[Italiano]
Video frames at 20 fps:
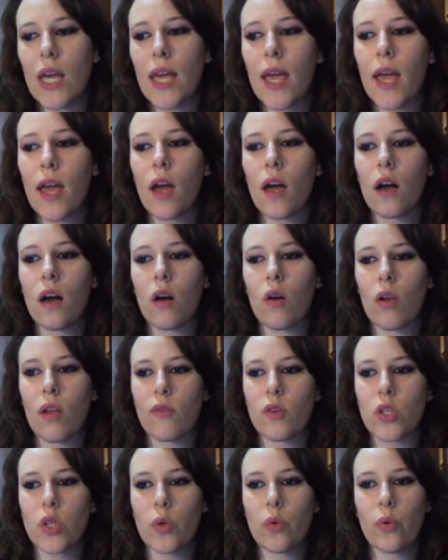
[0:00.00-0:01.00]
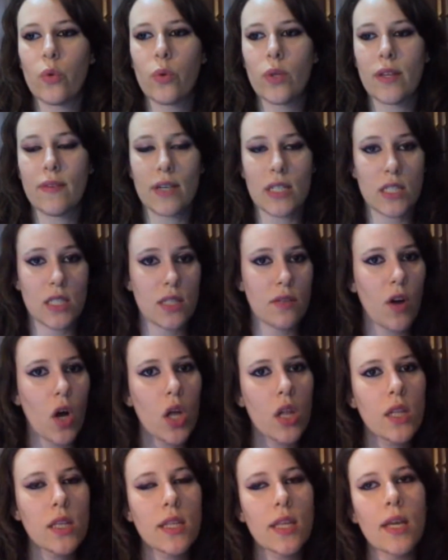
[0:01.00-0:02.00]
e uh, ho lavorato con lui diverse
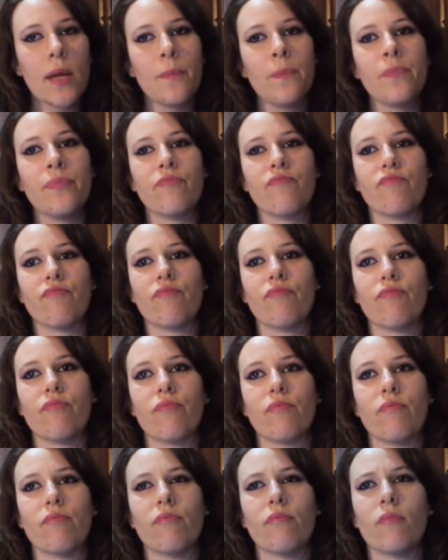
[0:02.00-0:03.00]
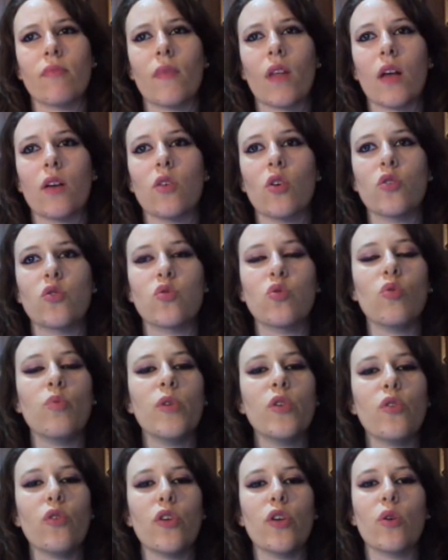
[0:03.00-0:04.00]
volte. Mm,
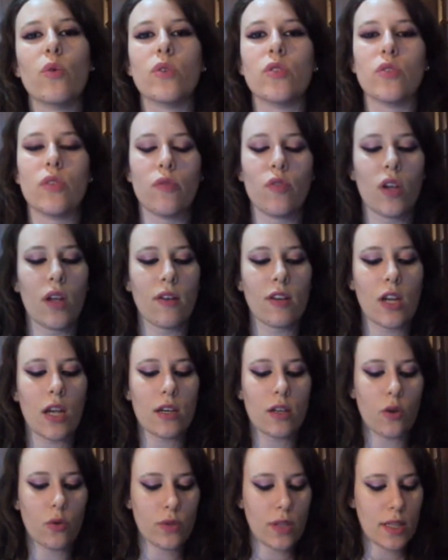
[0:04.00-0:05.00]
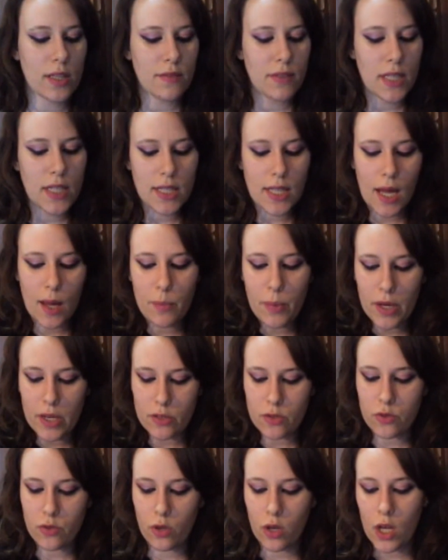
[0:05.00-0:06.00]
subito io quando devo lavorare con una divinità
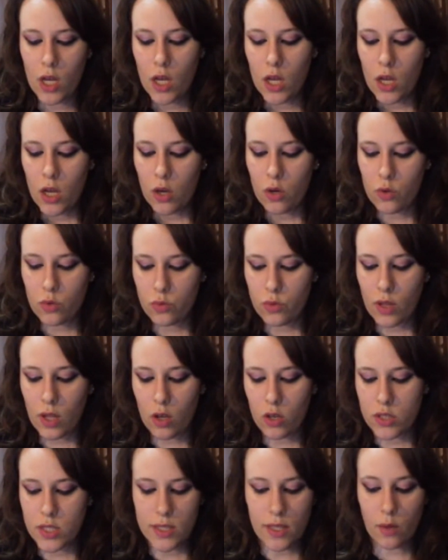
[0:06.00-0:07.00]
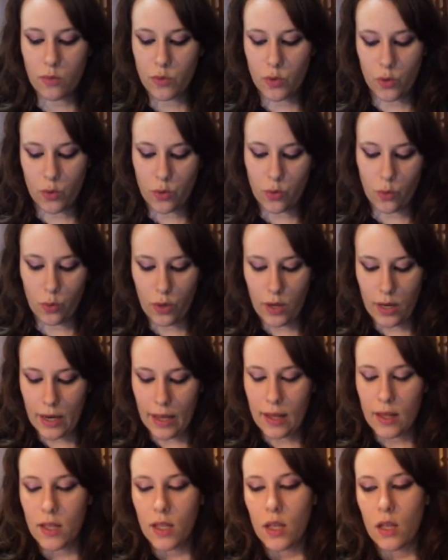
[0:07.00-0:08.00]
parto con una cosa da un non
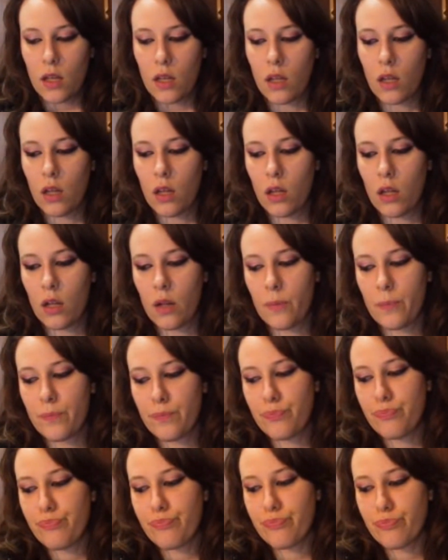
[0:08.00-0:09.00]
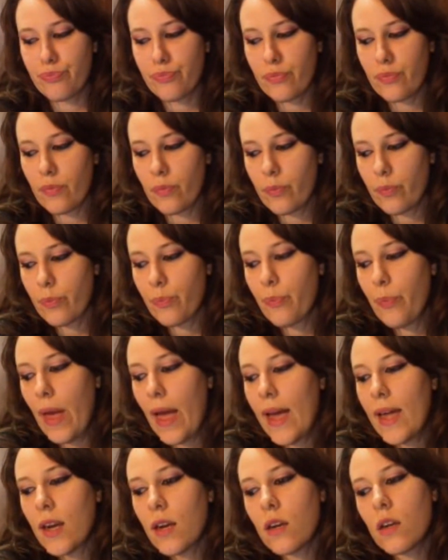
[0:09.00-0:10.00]
nulla um,
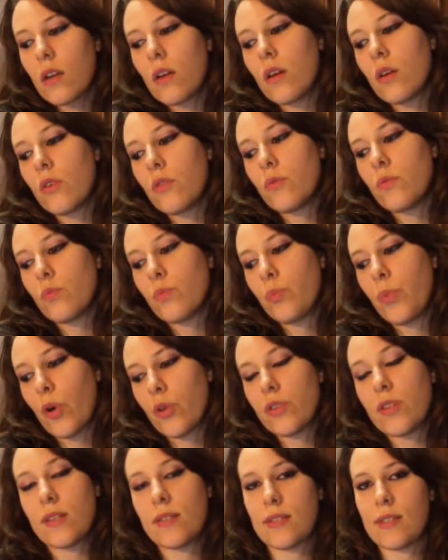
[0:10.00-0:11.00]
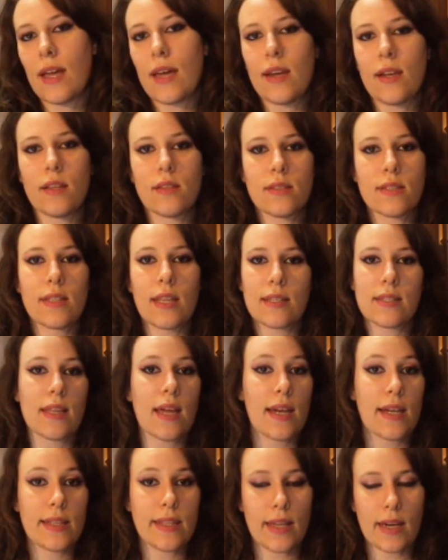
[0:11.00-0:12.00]
per un po' testare,
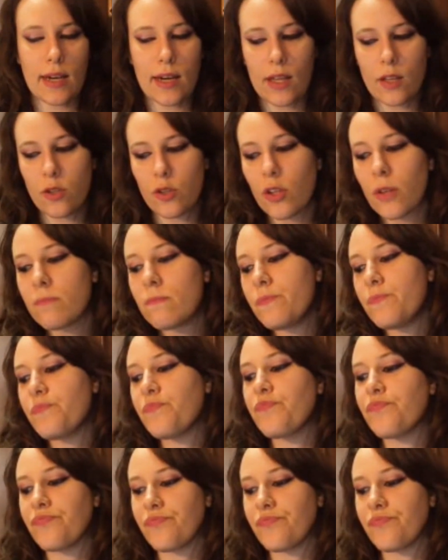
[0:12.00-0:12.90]
tastare il terreno, no?